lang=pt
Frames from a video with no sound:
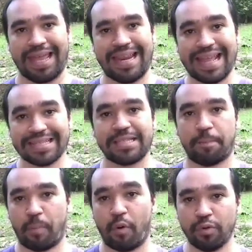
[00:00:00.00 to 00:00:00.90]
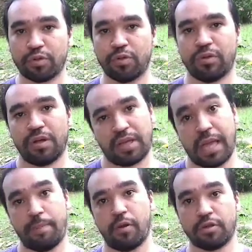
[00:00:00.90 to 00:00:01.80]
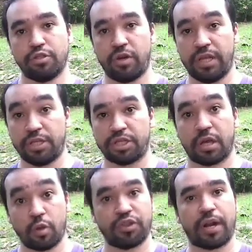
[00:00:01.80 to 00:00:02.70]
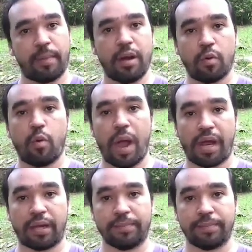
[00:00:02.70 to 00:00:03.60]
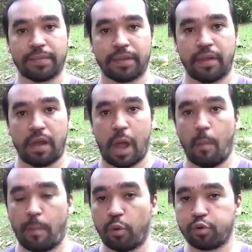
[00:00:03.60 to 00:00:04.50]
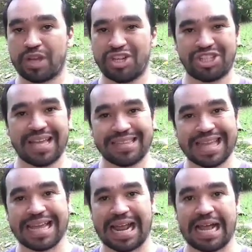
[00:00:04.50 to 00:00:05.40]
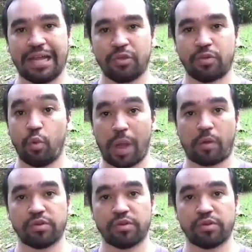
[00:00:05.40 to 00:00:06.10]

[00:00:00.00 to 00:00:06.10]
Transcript: E nesse ponto, que é a hipnose holística, que eu trabalho com ela. É um ponto que a gente está integrado num